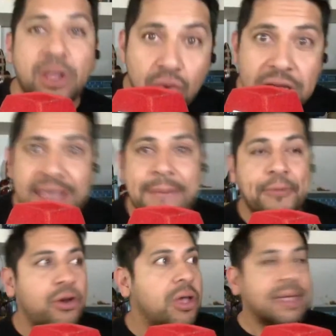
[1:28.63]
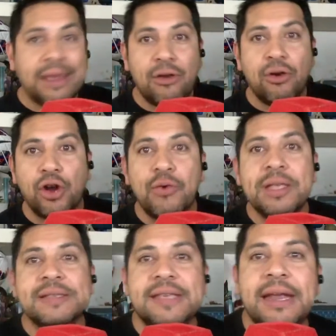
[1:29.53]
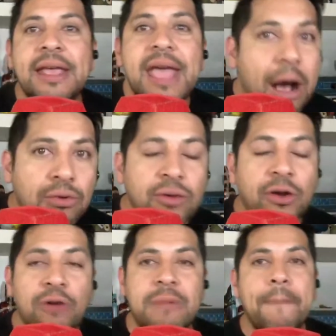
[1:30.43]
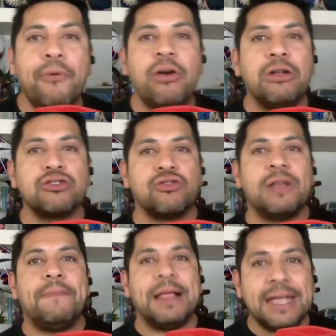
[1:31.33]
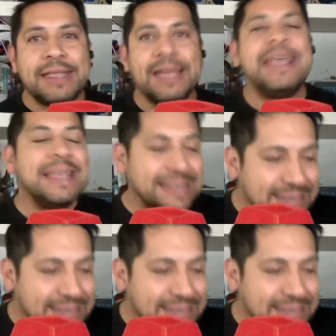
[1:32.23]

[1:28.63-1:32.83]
de un equipo que logró vencer a uno de los más poderosos del planeta,